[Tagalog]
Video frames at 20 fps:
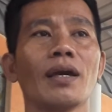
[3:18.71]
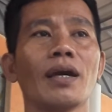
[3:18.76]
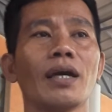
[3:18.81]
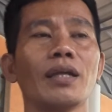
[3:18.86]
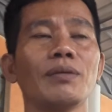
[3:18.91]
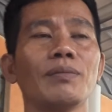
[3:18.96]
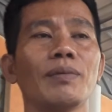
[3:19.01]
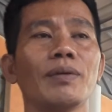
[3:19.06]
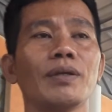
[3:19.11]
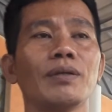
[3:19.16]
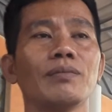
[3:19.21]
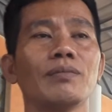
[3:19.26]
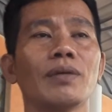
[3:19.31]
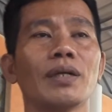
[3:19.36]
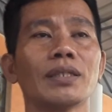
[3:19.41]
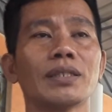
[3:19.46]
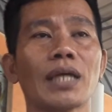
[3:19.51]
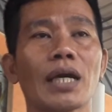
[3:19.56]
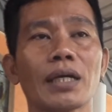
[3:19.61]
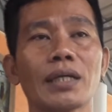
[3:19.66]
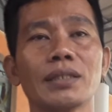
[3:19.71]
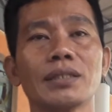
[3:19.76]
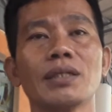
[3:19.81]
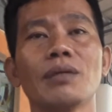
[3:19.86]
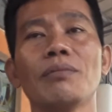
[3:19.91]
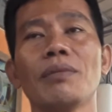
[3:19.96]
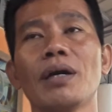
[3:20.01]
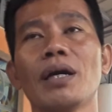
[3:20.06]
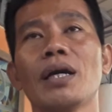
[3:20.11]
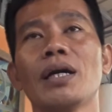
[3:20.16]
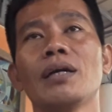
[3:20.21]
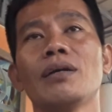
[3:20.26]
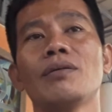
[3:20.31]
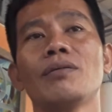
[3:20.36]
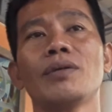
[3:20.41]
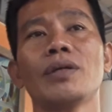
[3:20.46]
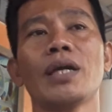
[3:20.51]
ano ba yung mga saging saba o